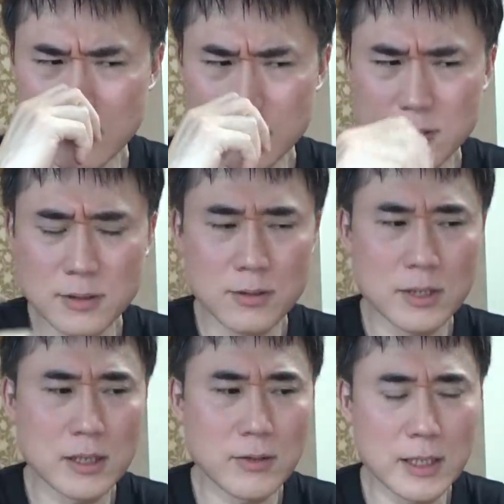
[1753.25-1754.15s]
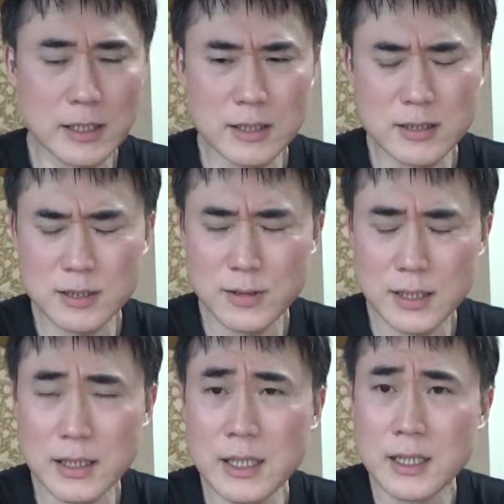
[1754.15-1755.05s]
する時には出
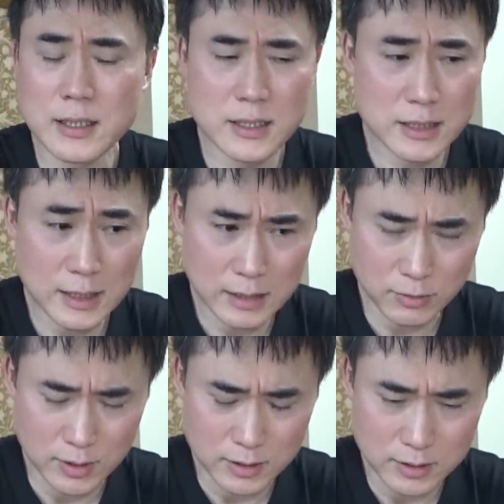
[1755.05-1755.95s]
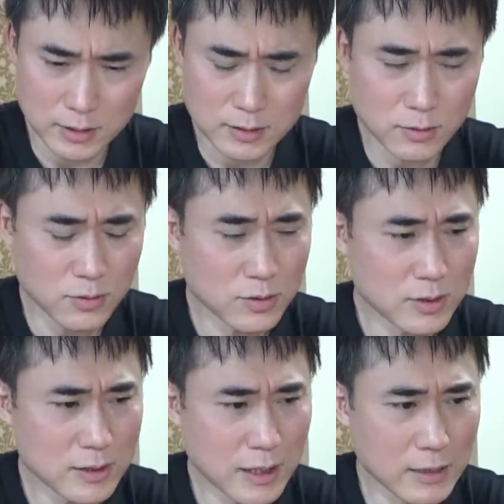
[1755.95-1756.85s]
馬しないとかですねそうい
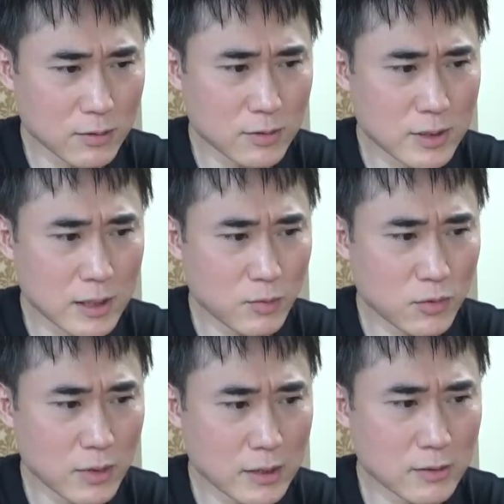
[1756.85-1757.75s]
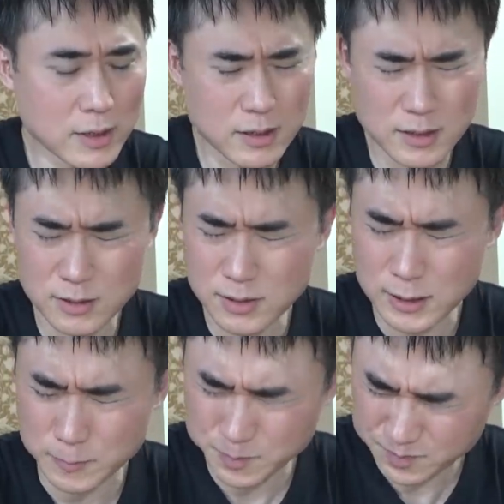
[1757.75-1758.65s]
う可能性もあるわけですよ
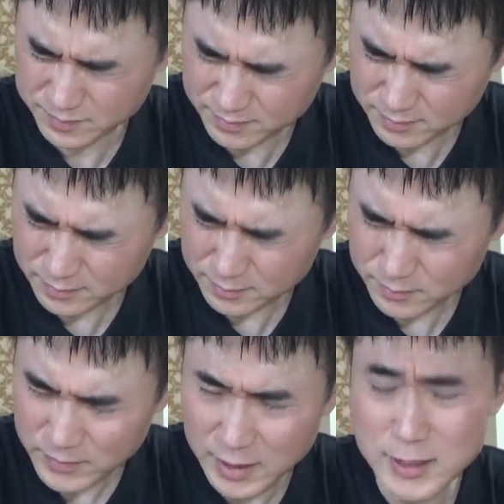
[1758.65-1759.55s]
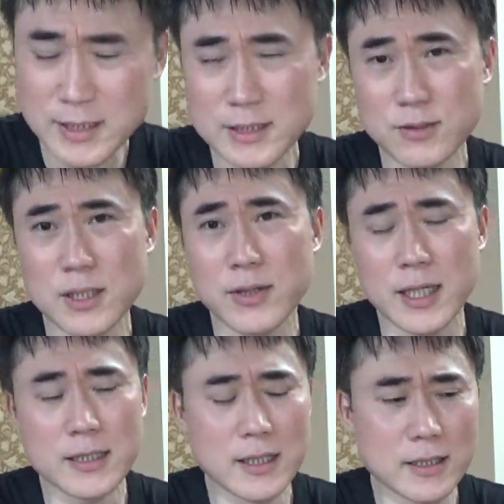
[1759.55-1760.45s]
ねただねそれは分
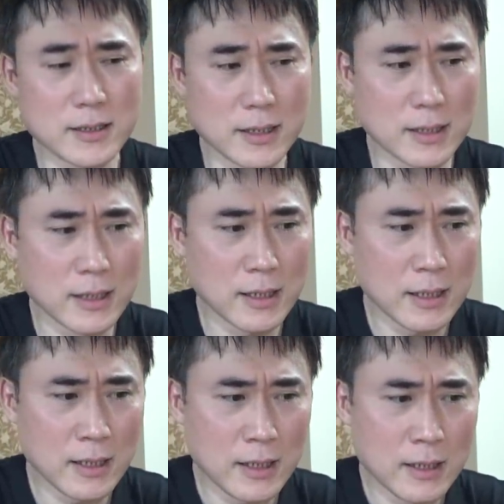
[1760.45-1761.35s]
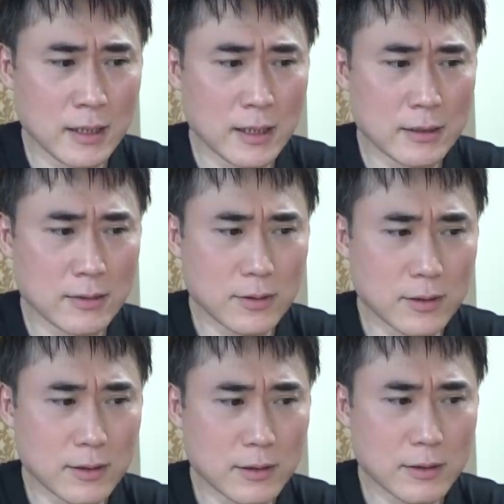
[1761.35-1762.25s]
かんないですねあ
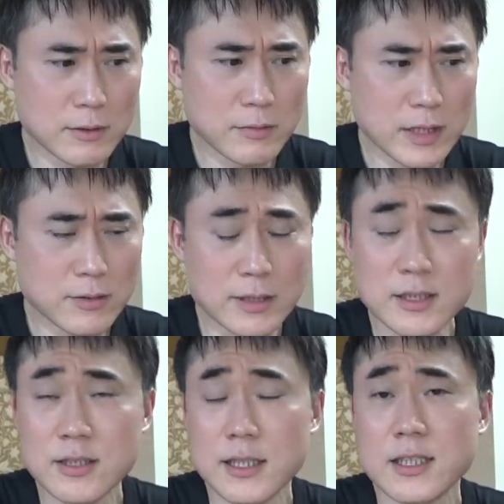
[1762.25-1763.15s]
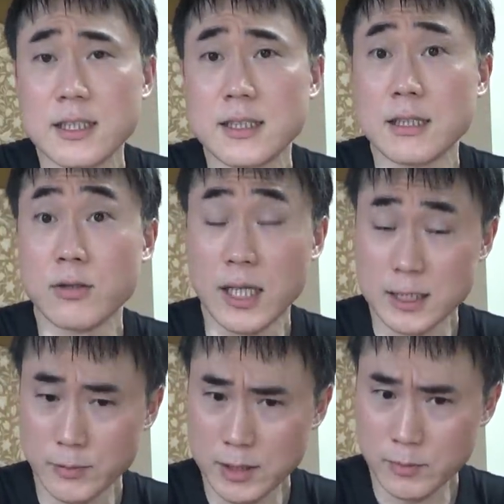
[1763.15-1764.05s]
のまずは菅政権を
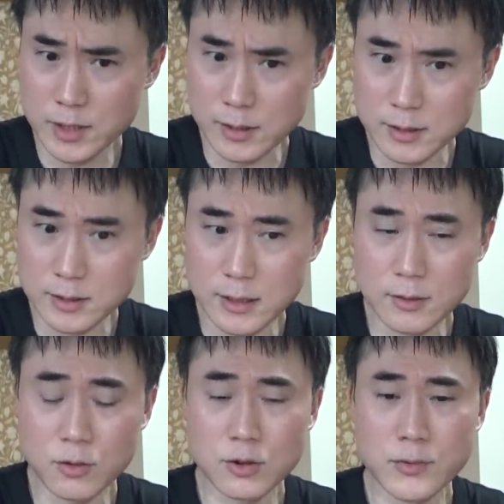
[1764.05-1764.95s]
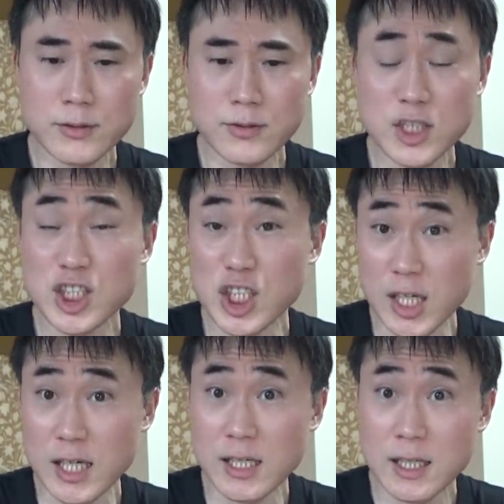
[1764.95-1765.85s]
始めてみてですね国民の支持が